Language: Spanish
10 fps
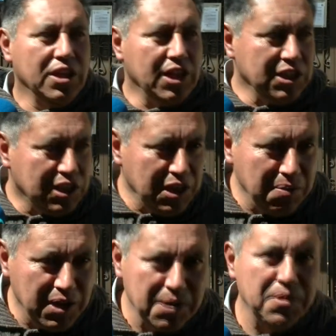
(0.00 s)
de
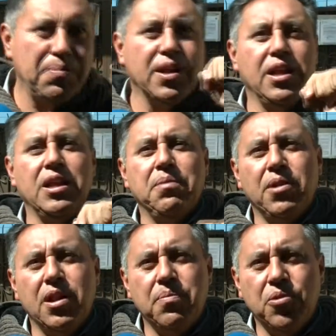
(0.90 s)
inscribirme para
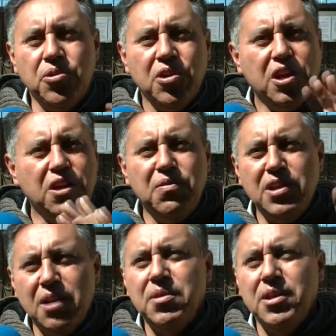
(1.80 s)
el, apoyo y
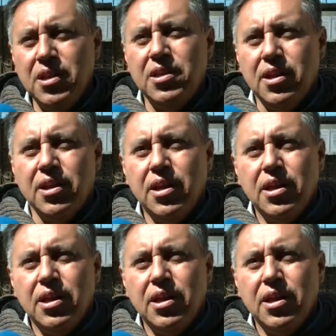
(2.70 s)
finalmente entré.